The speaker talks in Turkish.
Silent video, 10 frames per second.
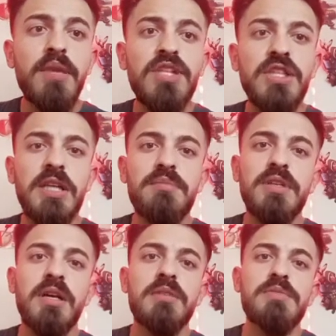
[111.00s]
başkent
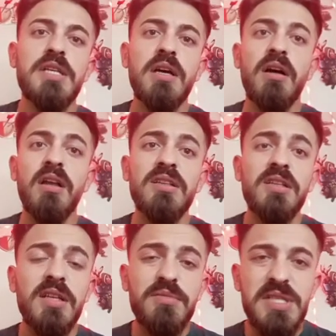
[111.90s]
binamıza
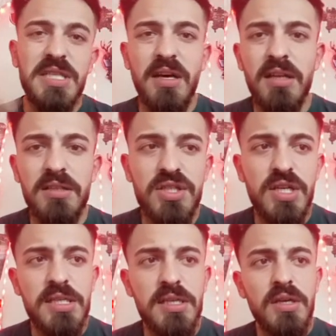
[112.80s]
altınlarımızı
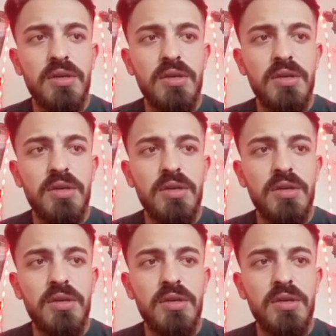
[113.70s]
yağdıracağız.